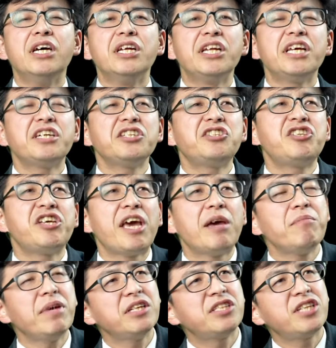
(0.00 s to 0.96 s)
那个
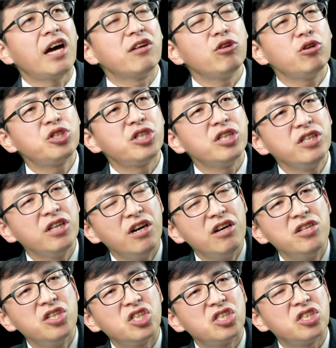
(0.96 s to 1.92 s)
前面讲到神的
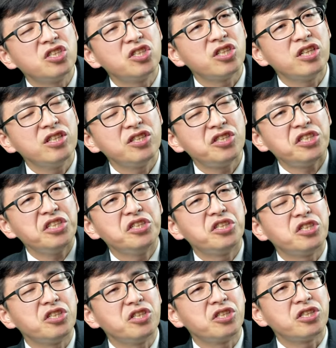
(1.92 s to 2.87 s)
恩赐、神的信
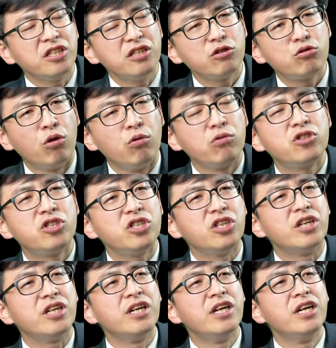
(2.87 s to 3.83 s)
使、神的统
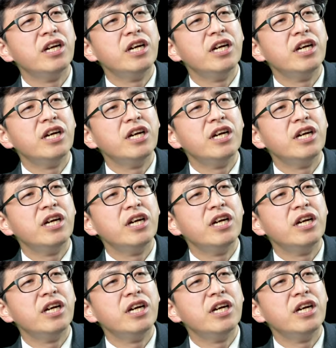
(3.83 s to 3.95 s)
治，